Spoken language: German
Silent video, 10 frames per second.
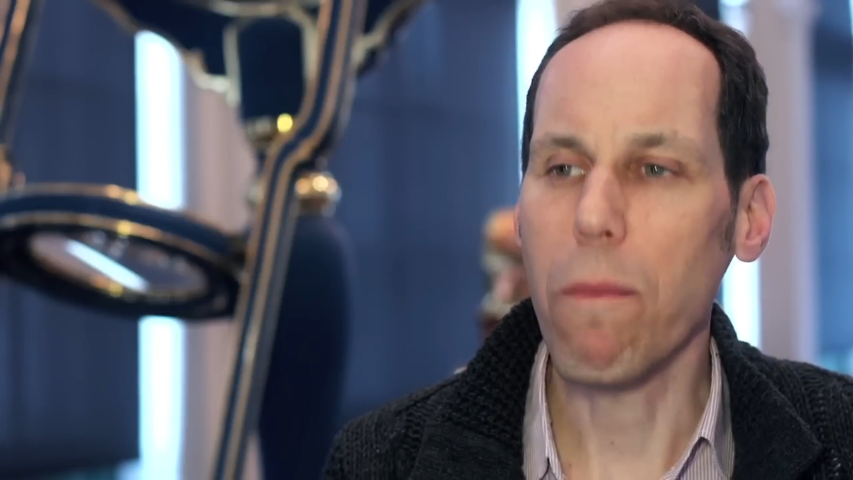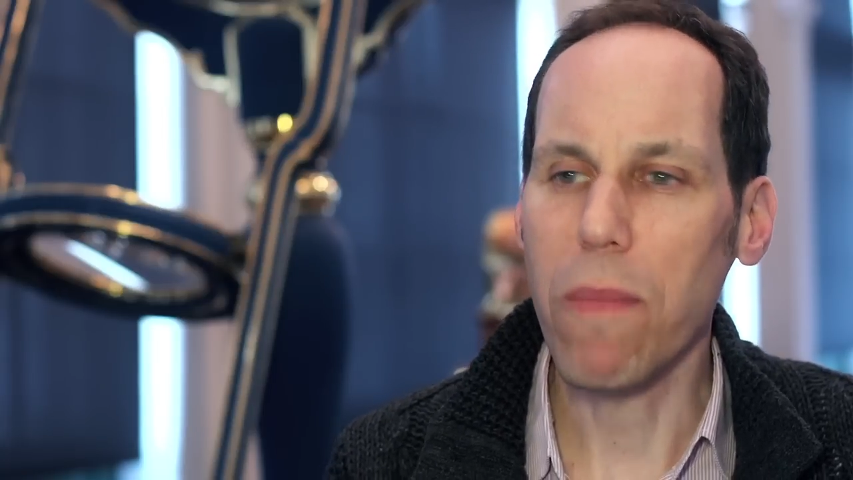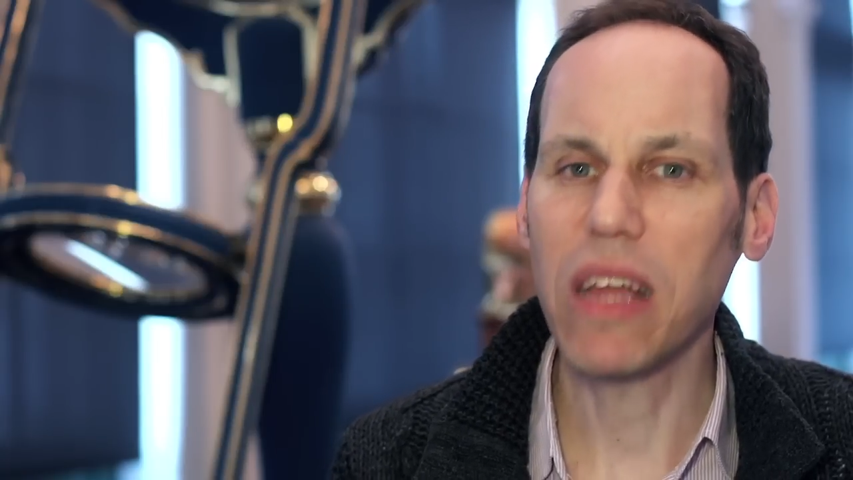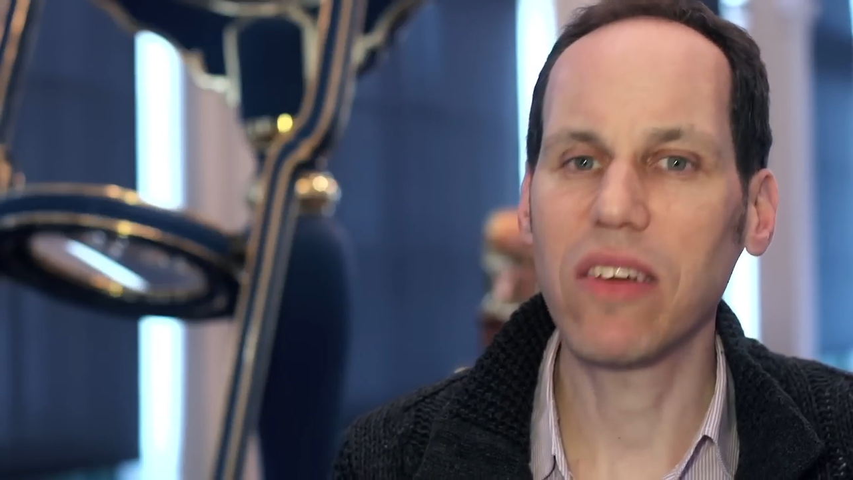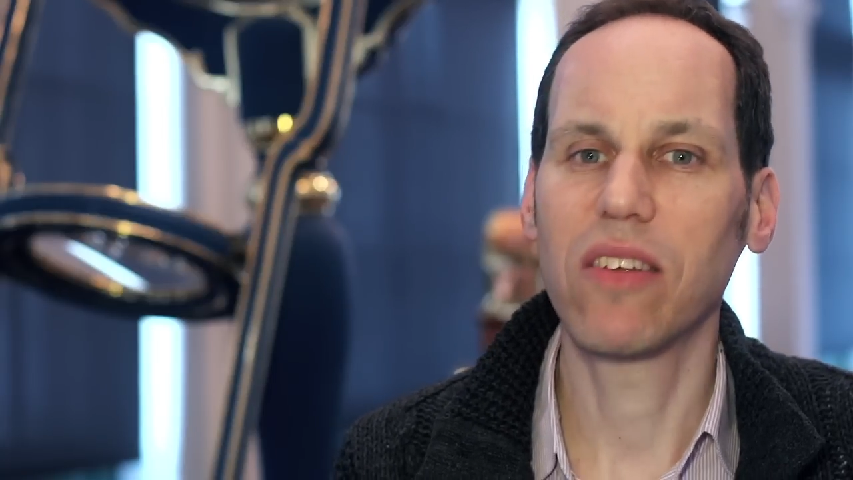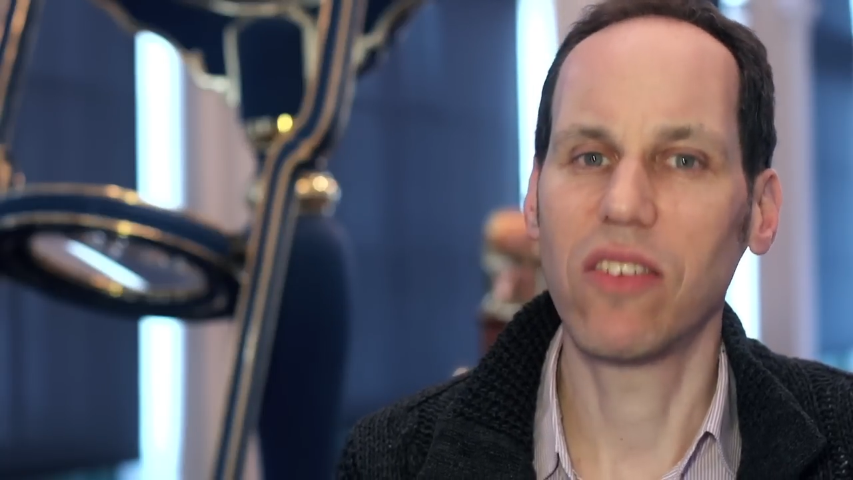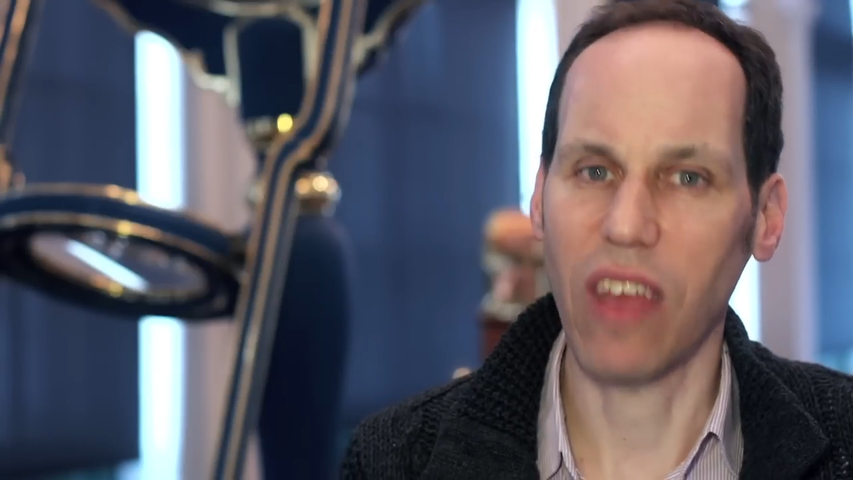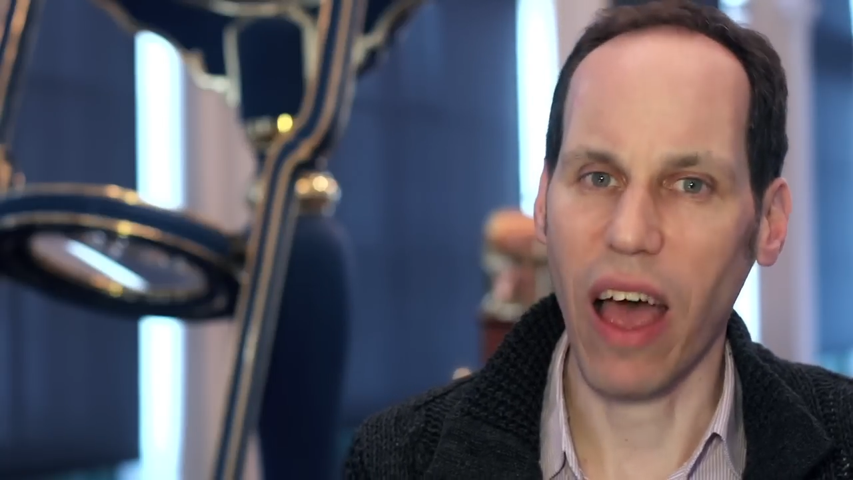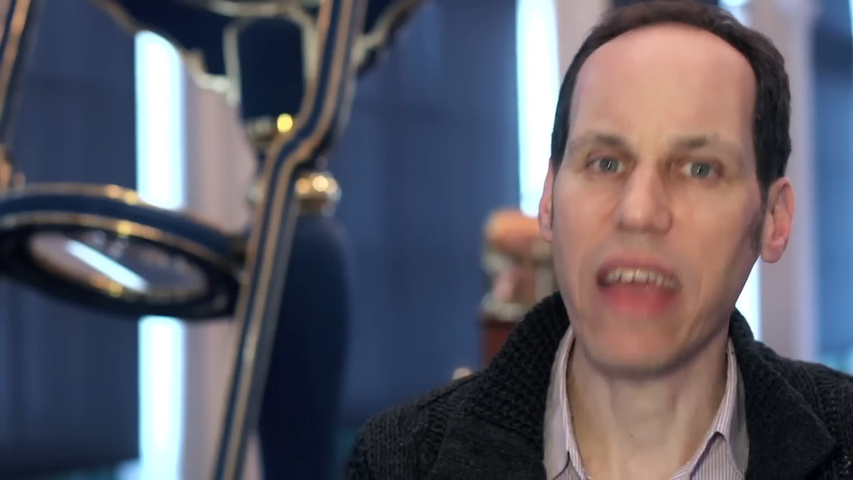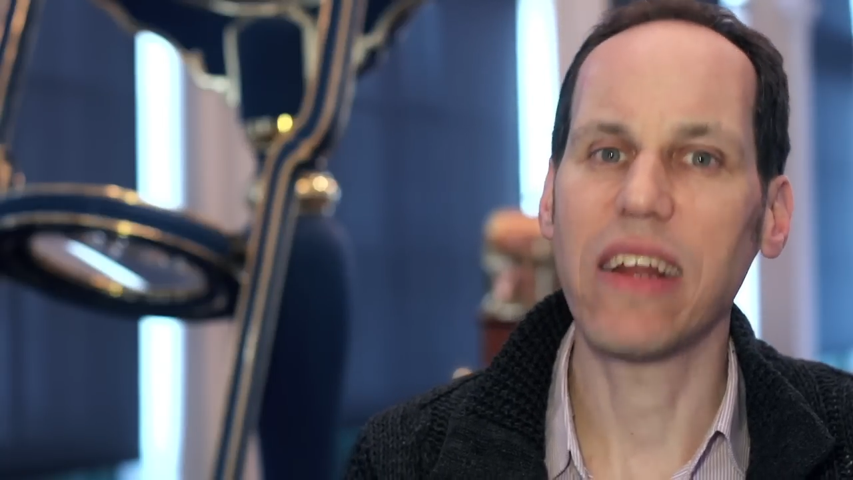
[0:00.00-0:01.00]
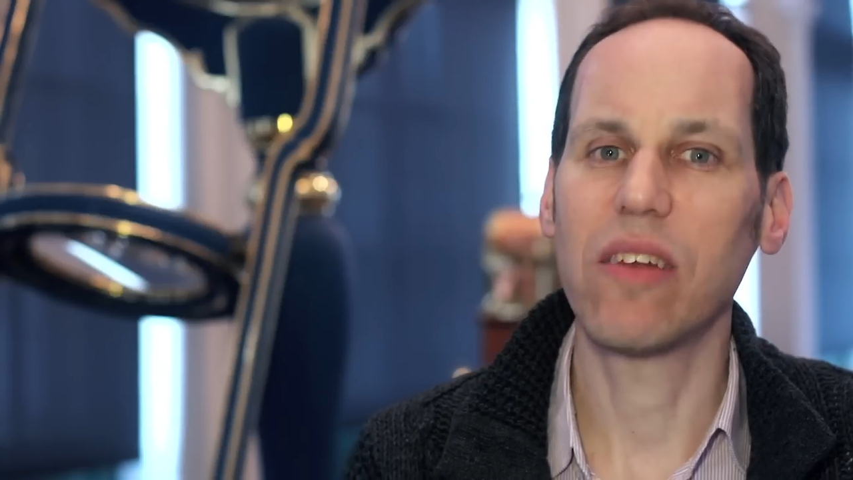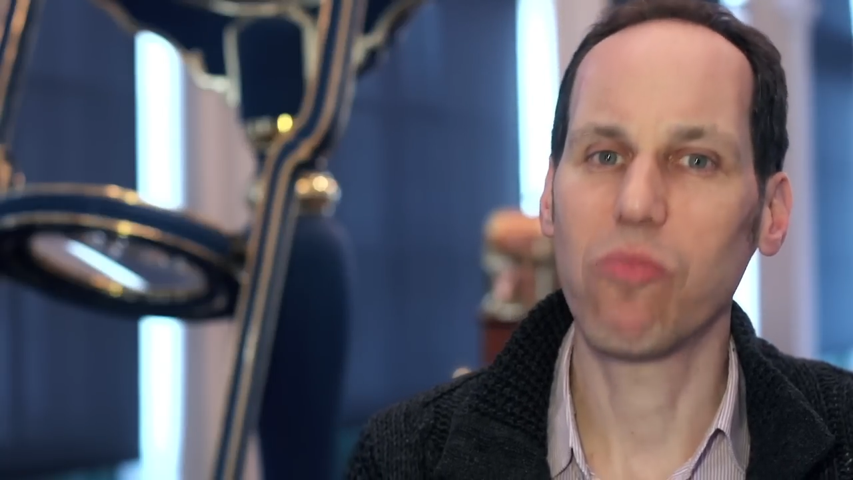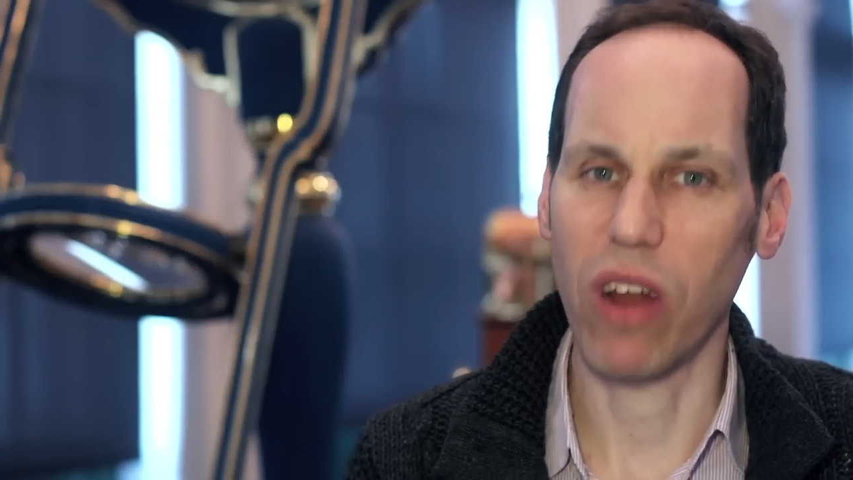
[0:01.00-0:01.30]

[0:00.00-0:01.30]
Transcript: mit seinen